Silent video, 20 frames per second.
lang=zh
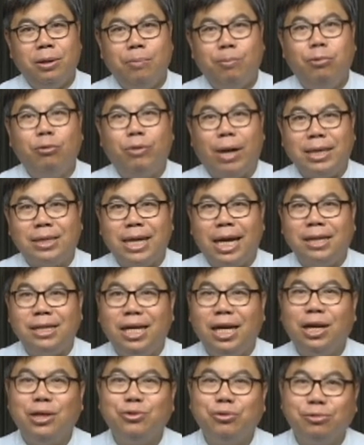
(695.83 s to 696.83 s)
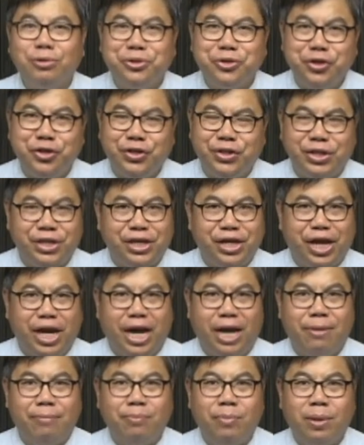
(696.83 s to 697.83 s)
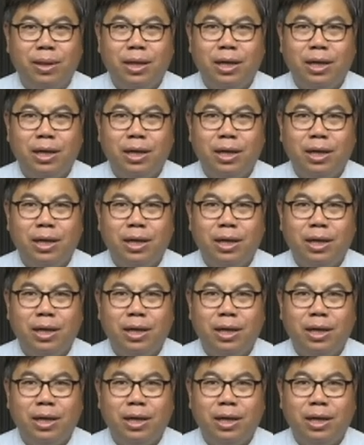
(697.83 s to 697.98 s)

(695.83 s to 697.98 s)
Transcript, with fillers: 不管在耶稣之前，